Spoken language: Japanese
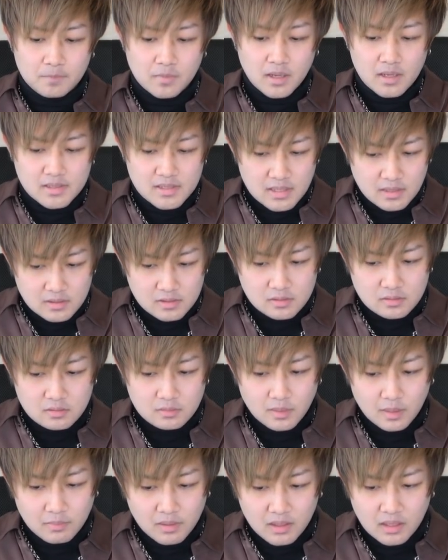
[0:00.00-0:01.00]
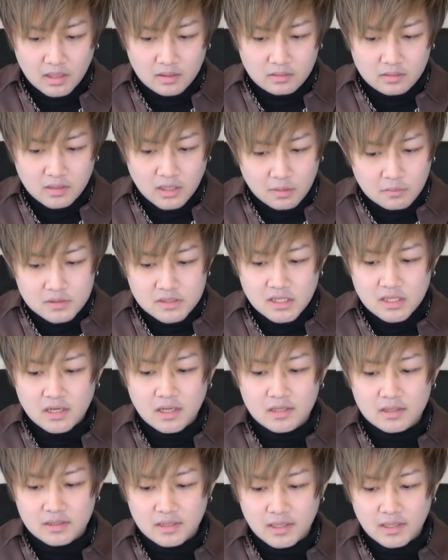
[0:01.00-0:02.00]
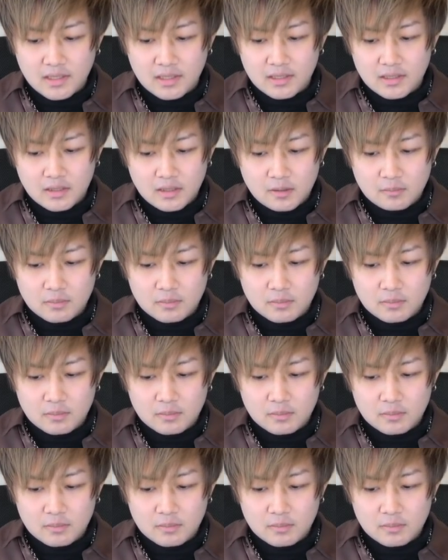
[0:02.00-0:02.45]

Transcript: 活躍する場面があるかもしれないんで、